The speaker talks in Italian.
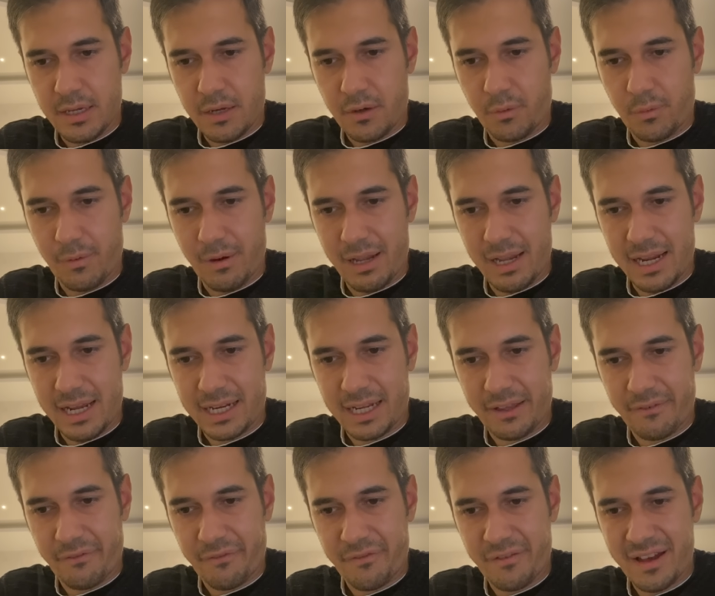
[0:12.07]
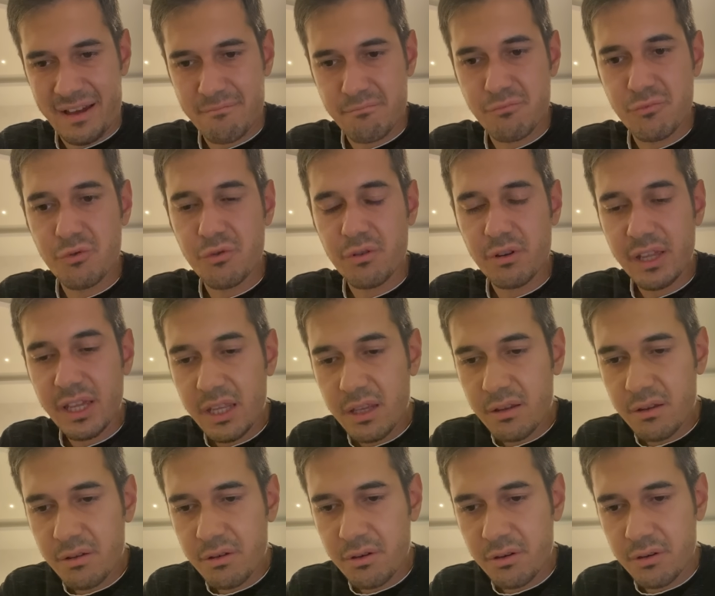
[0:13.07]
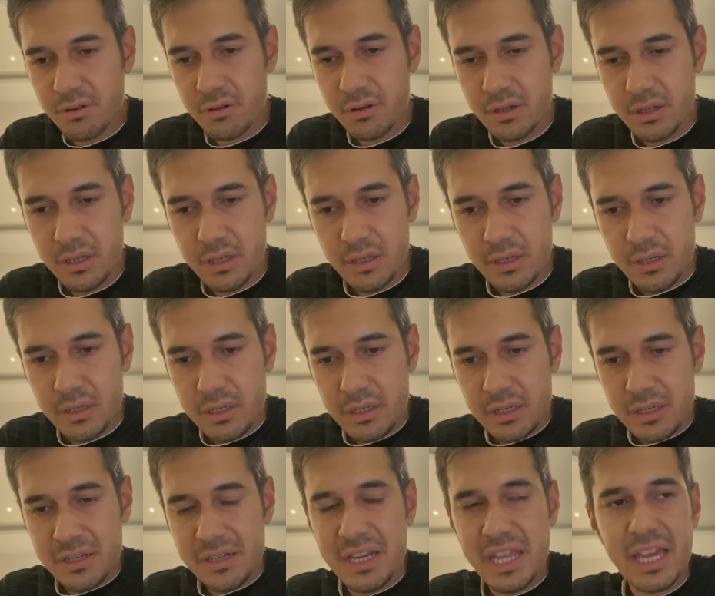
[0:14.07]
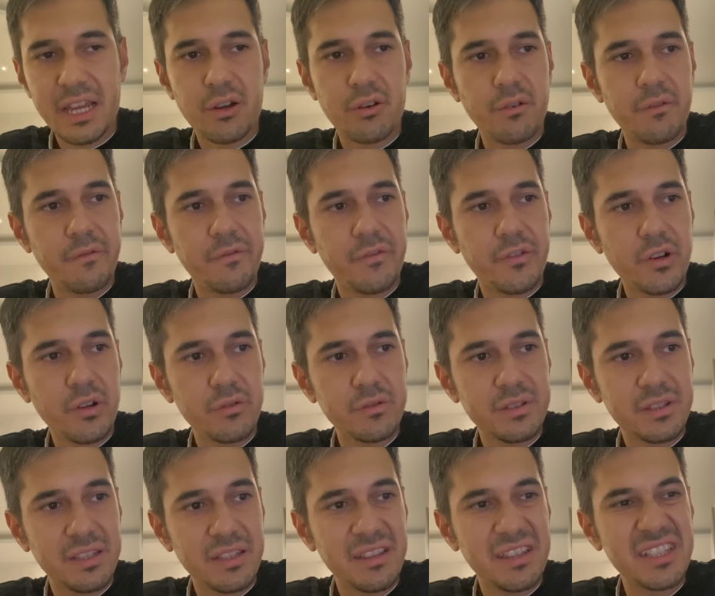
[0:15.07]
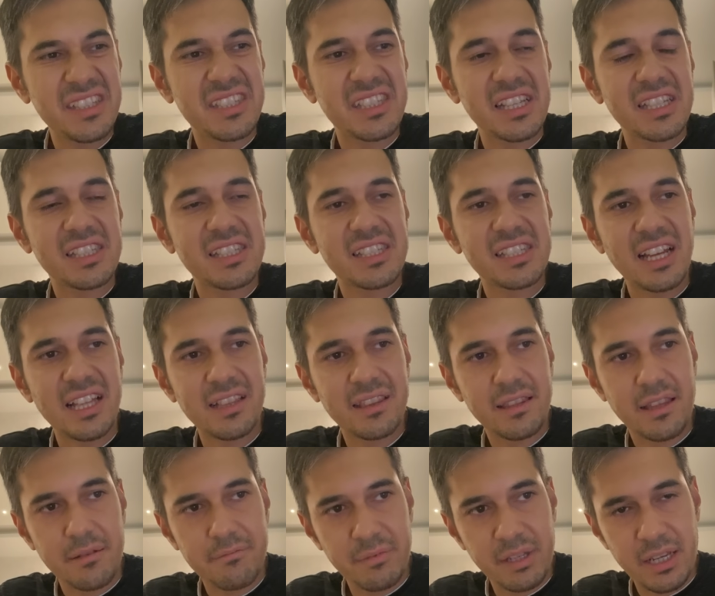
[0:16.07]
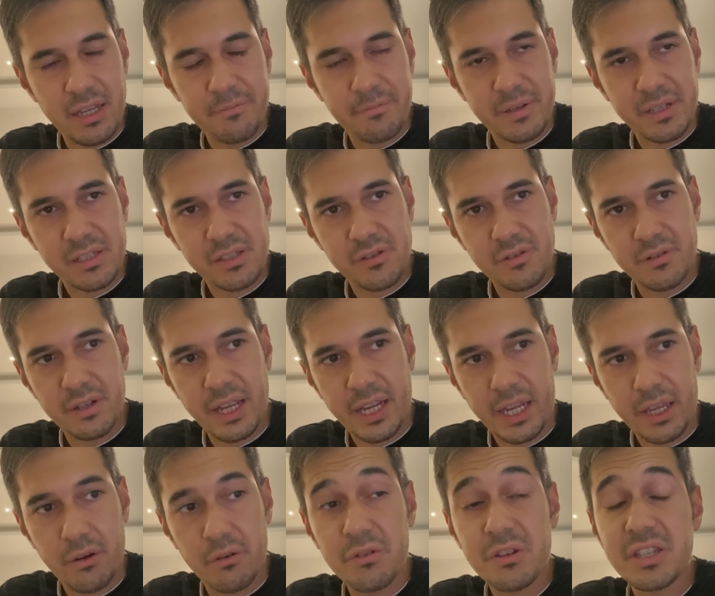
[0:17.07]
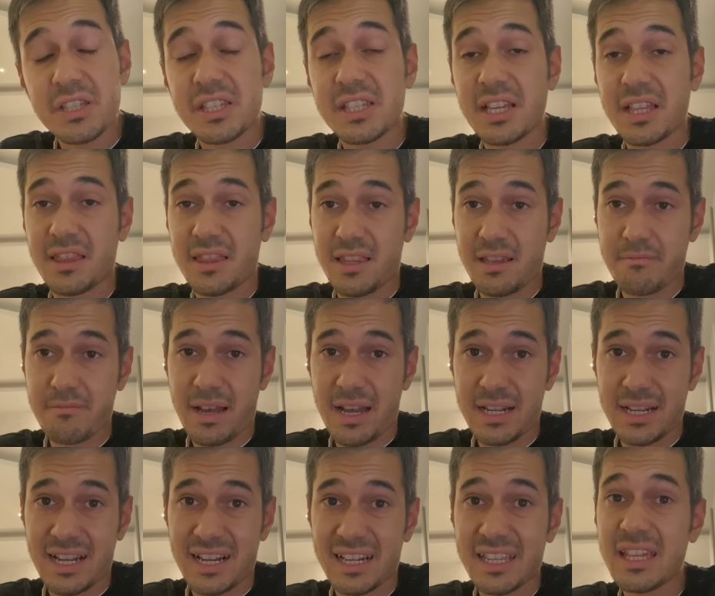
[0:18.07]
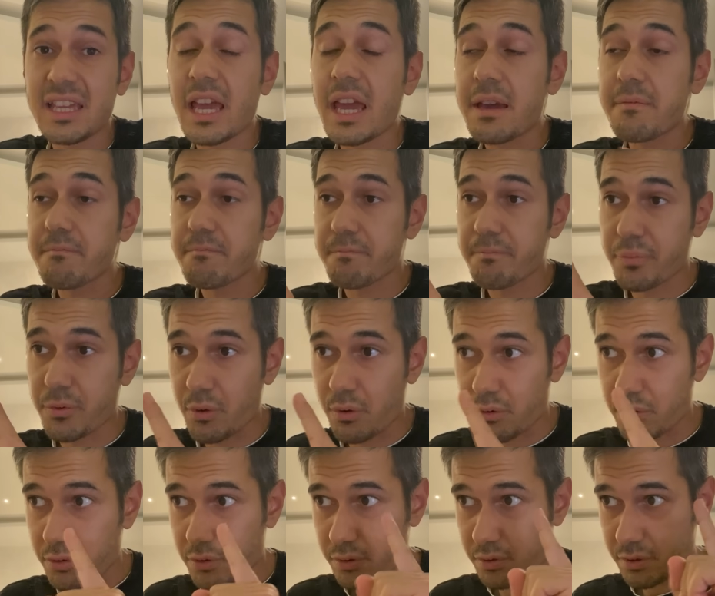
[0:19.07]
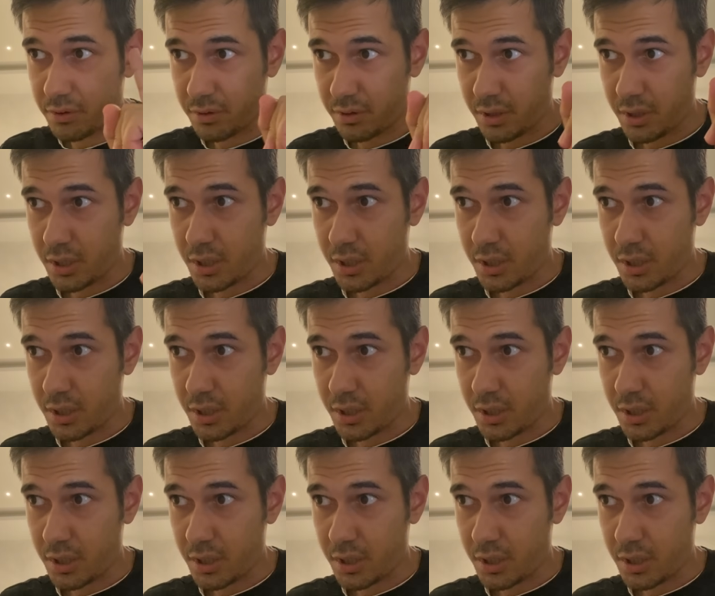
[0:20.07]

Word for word: quella che fa Mourinho nei confronti di 60.000 persone che ogni settimana riempiono